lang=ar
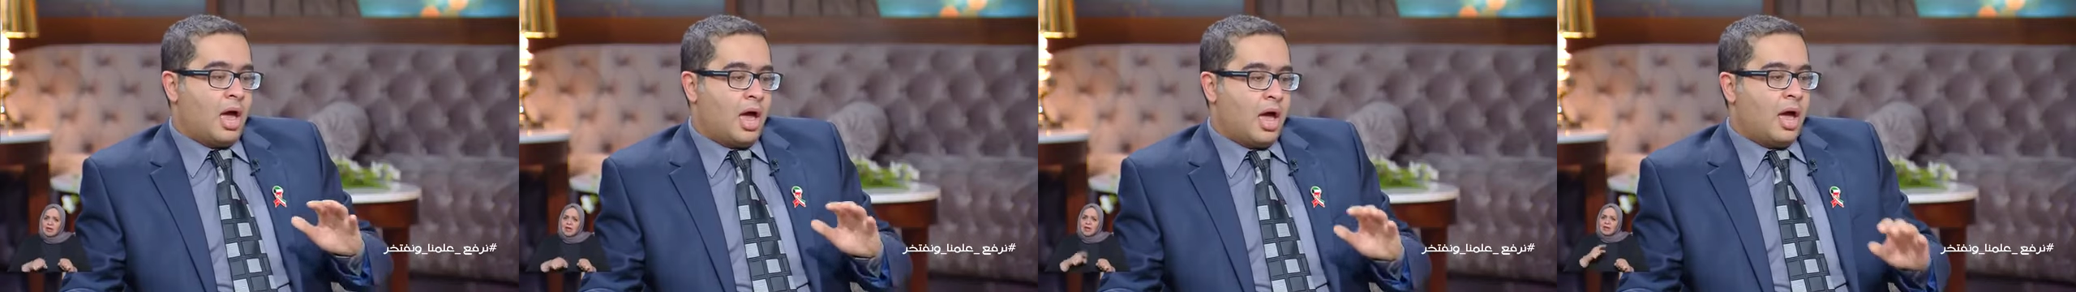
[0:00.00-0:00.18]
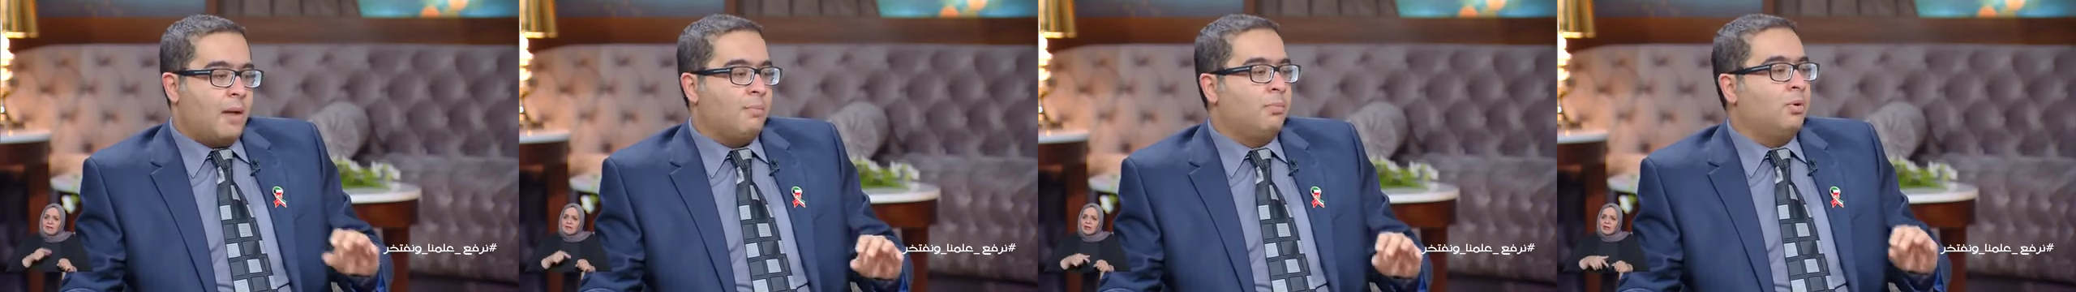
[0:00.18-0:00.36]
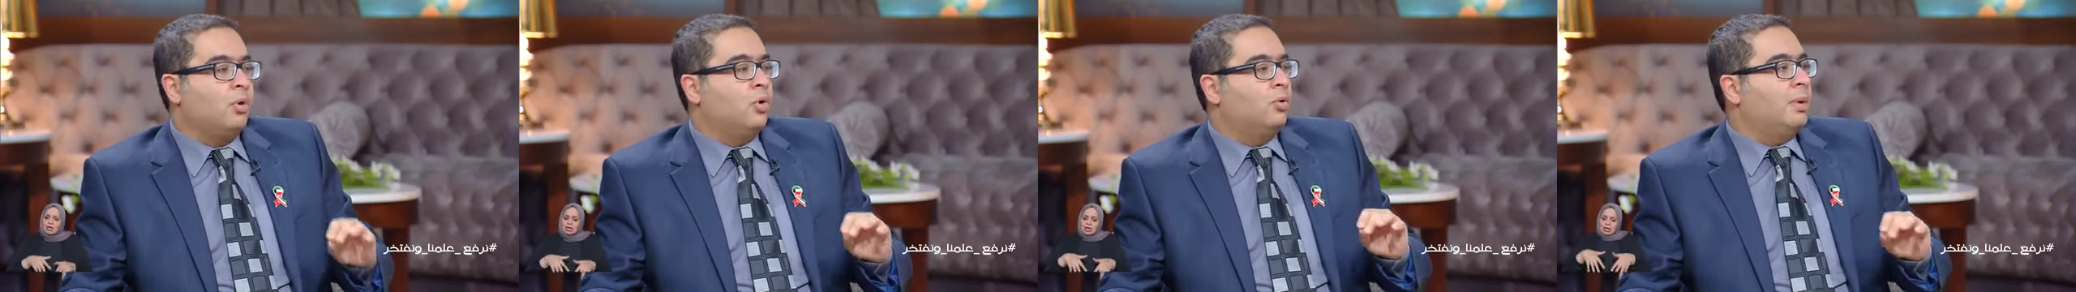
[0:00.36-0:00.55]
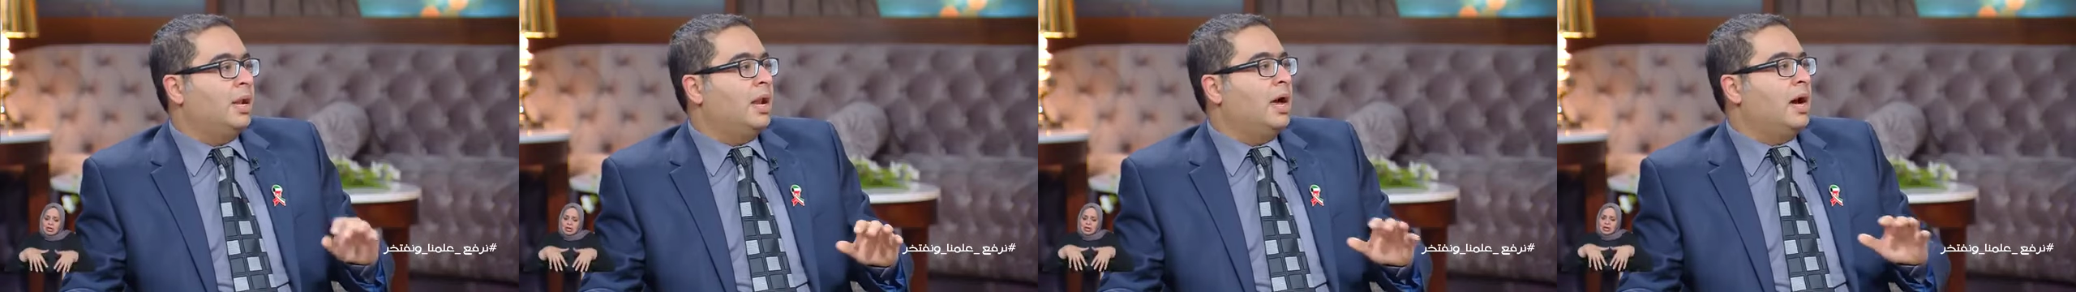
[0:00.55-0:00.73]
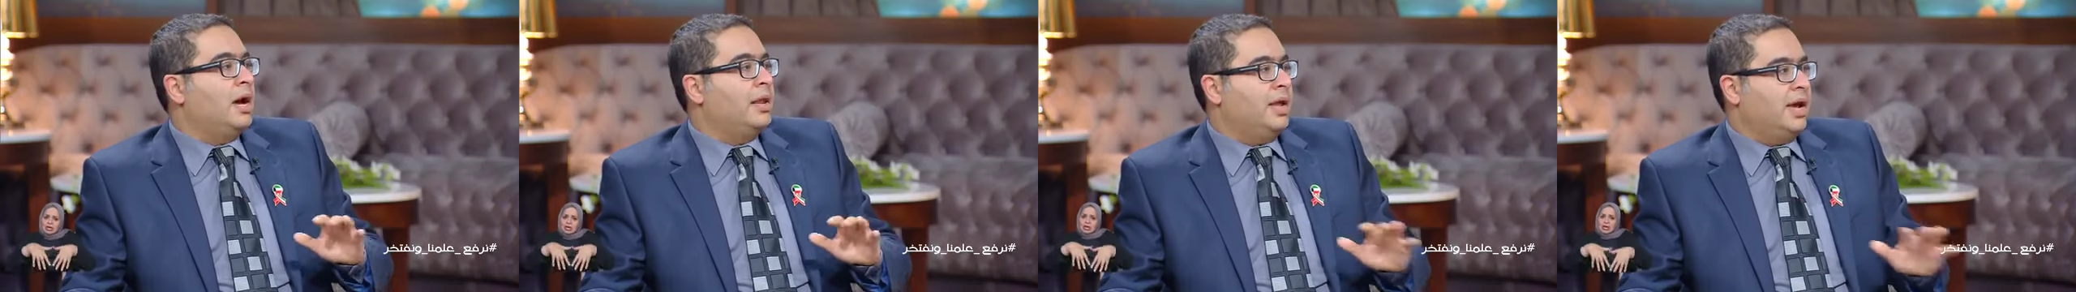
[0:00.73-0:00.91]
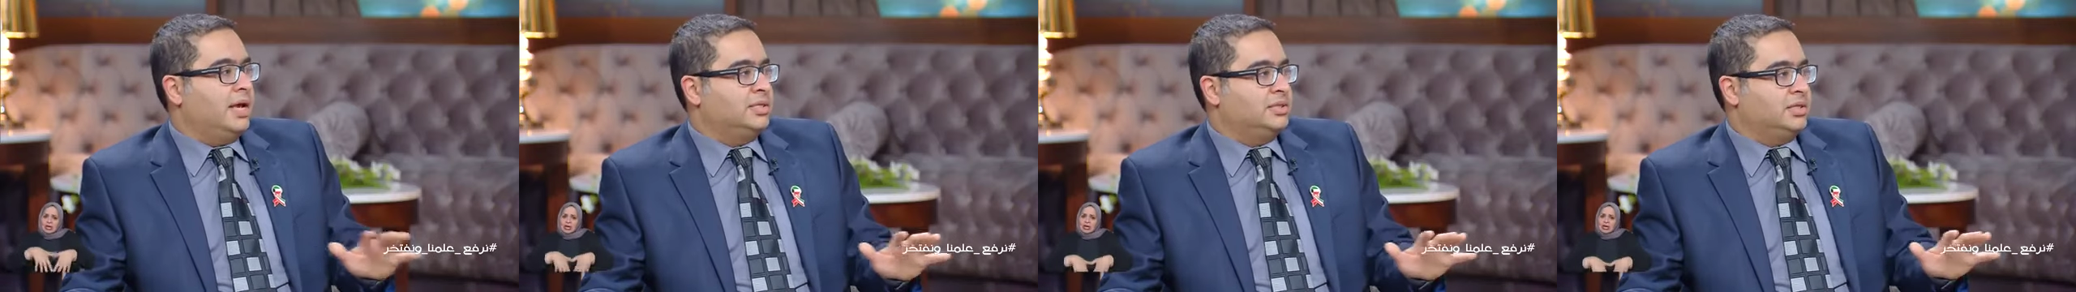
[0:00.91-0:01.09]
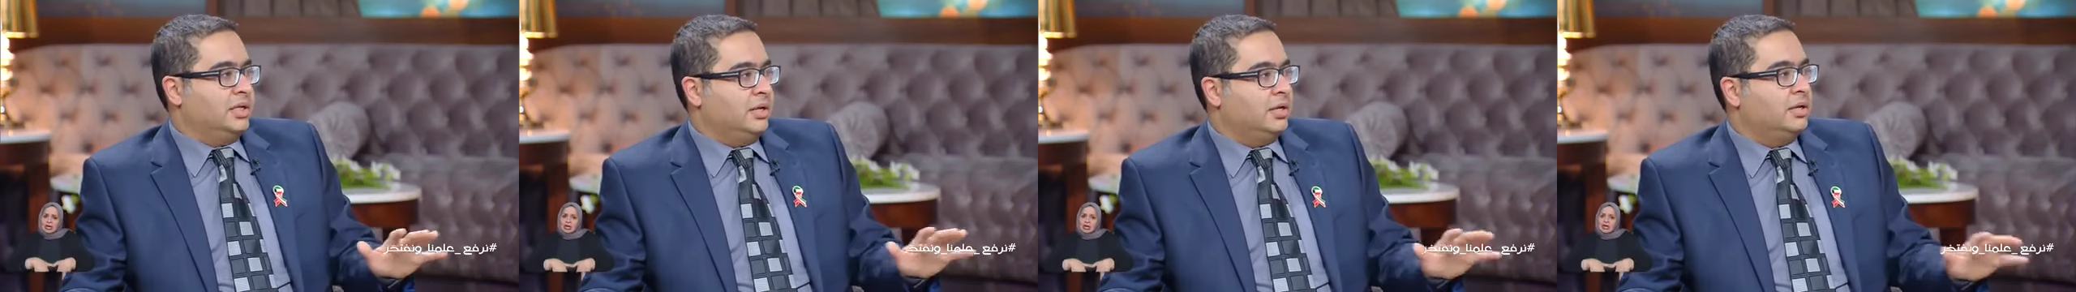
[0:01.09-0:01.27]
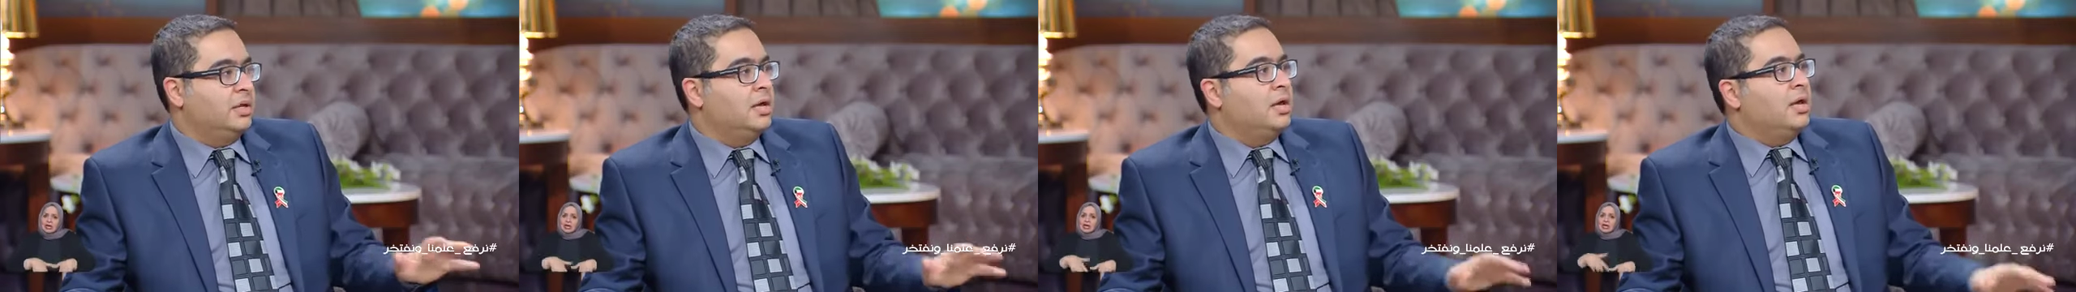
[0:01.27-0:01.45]
أبلوا بلاء
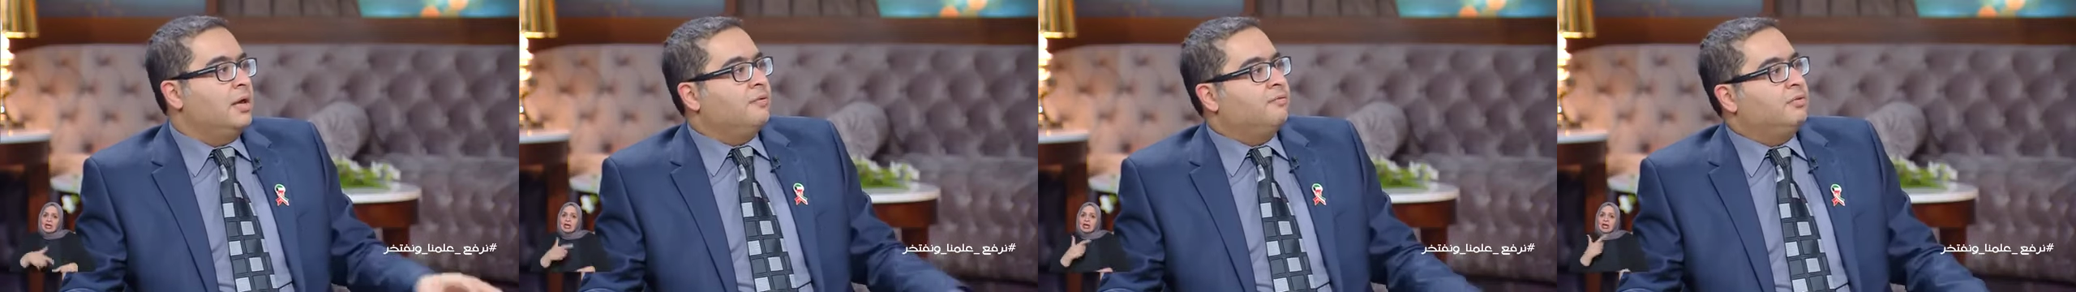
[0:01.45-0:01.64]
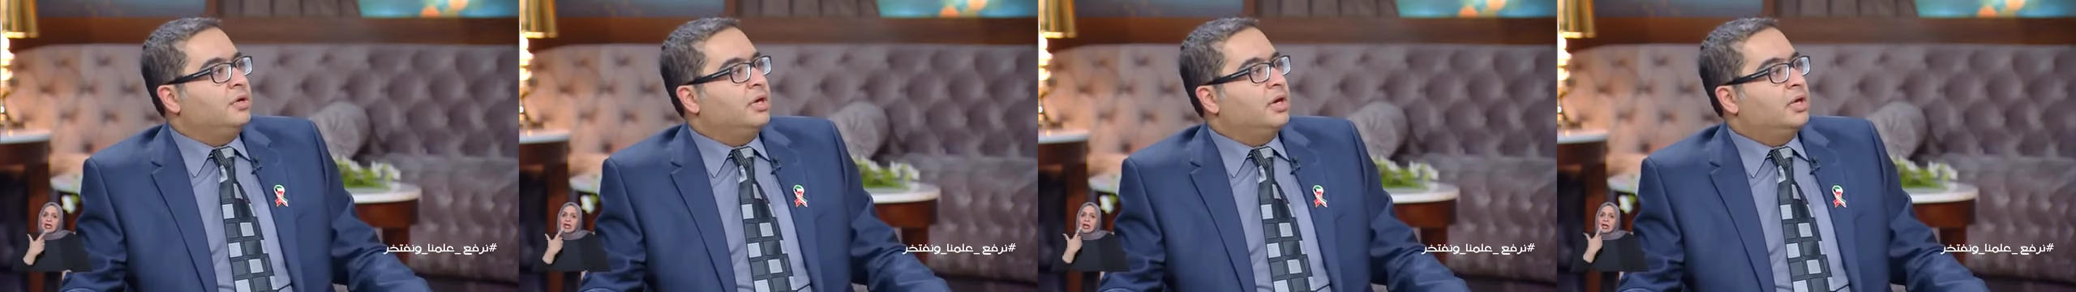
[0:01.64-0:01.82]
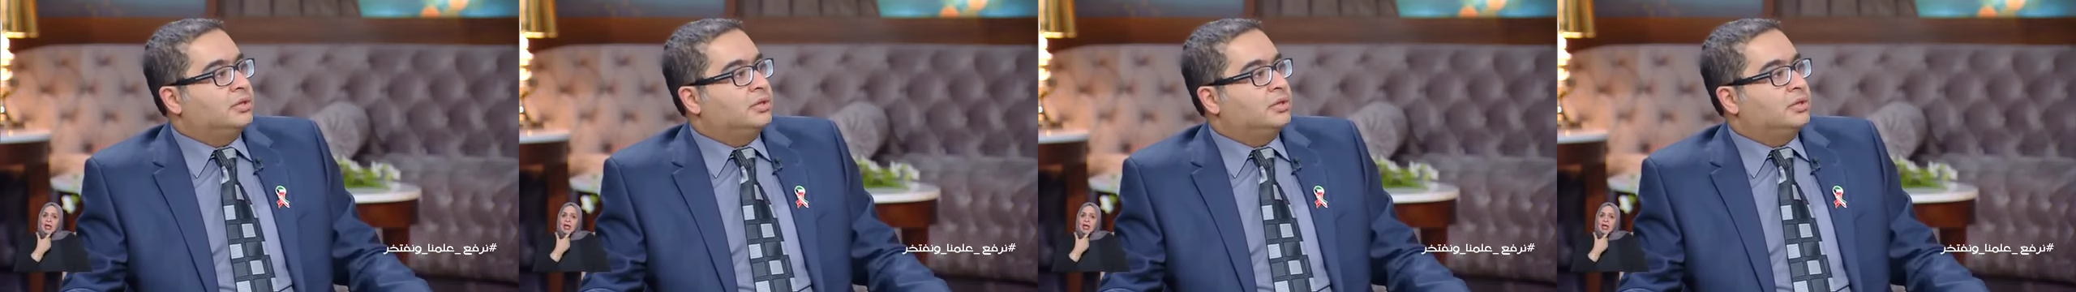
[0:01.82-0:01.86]
حسنا في